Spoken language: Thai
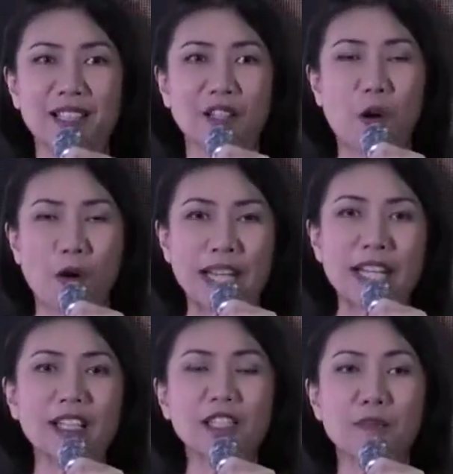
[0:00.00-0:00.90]
เกาะนี้
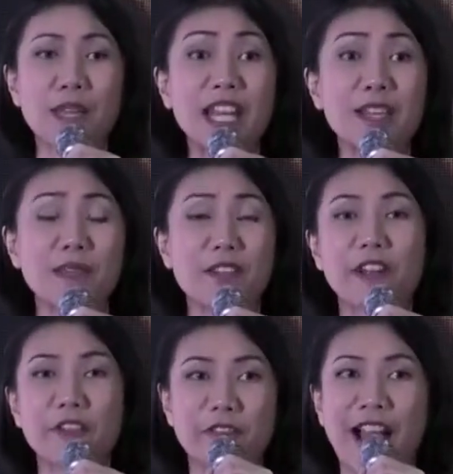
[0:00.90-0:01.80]
ก็คือไม่ได้มีไฟ
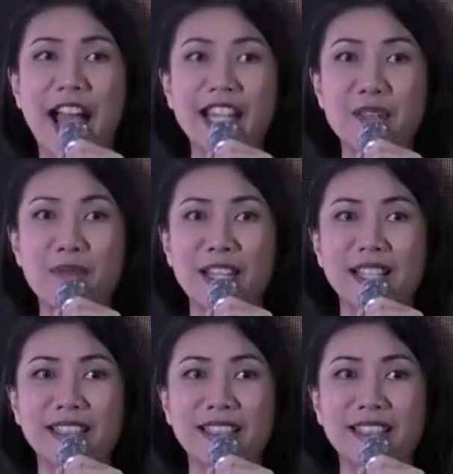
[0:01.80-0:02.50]
ฟ้าที่เป็น